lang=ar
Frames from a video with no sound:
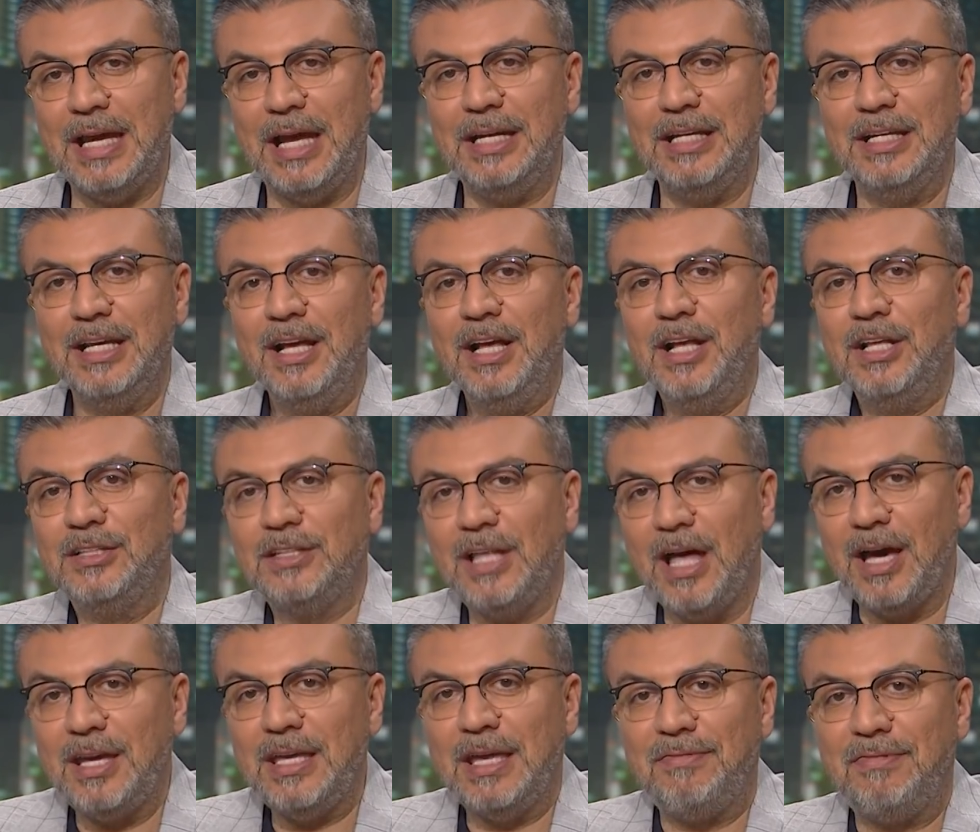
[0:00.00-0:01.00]
يعني
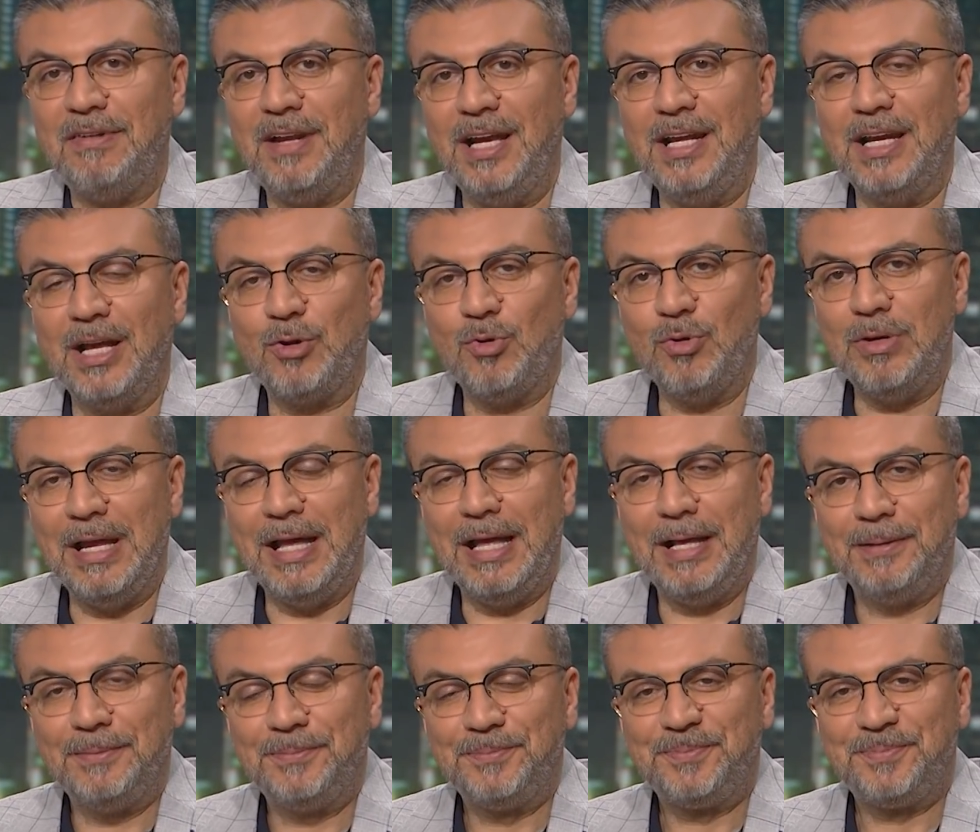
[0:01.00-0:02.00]
طاغيه في العائله
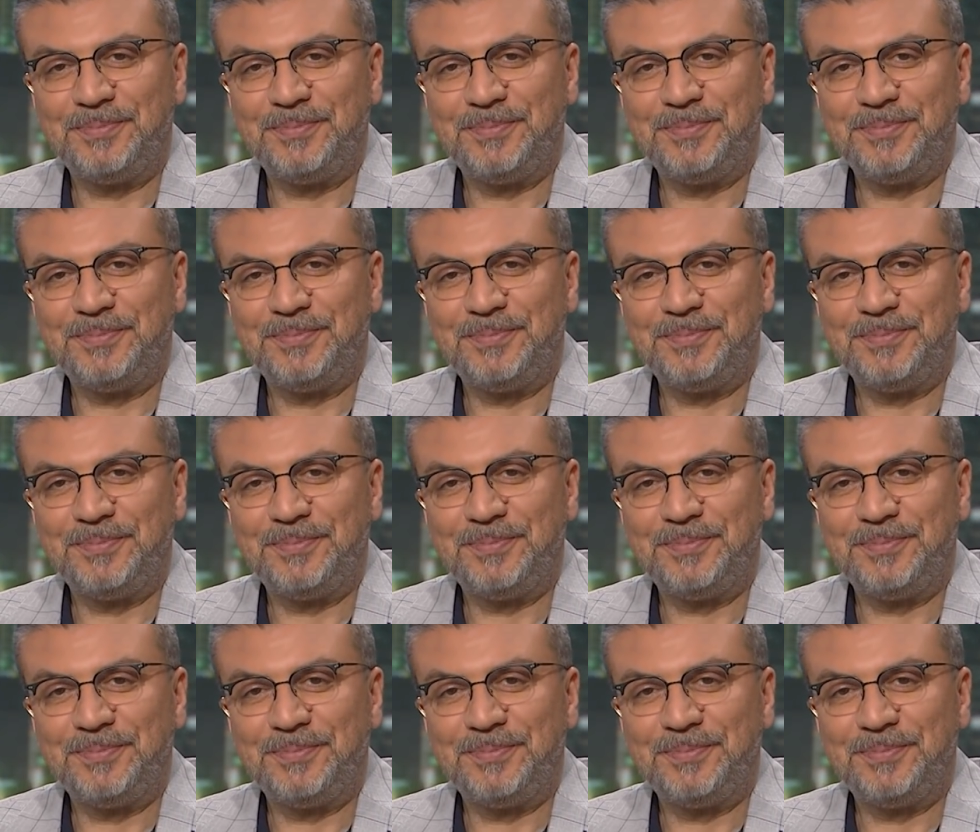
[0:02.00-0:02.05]
كلها